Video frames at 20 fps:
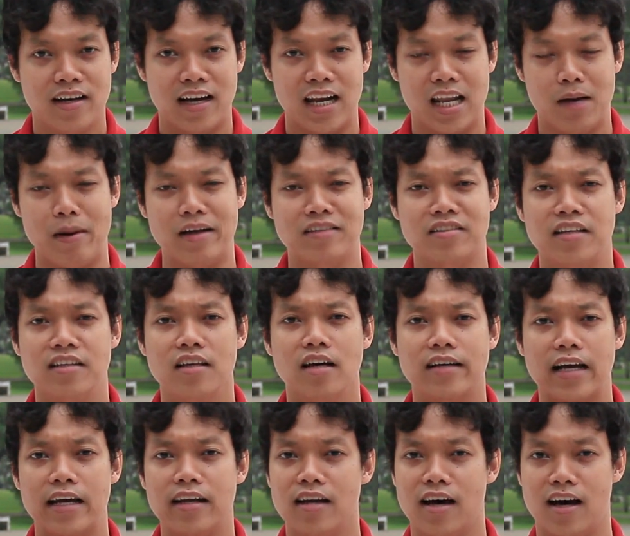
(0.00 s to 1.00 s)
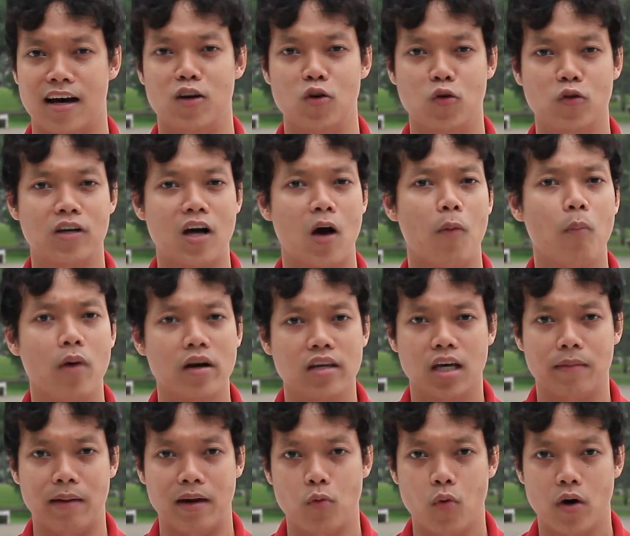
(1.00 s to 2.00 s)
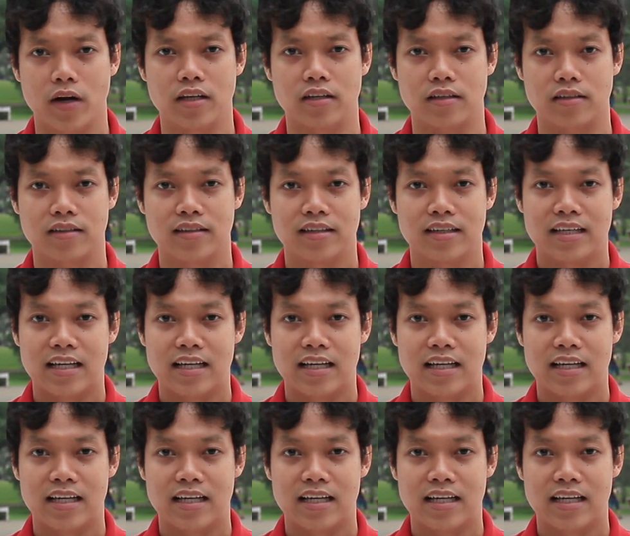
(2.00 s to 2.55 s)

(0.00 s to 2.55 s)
là bạn sẽ nhớ cả đời luôn, không bao giờ bạn quên được.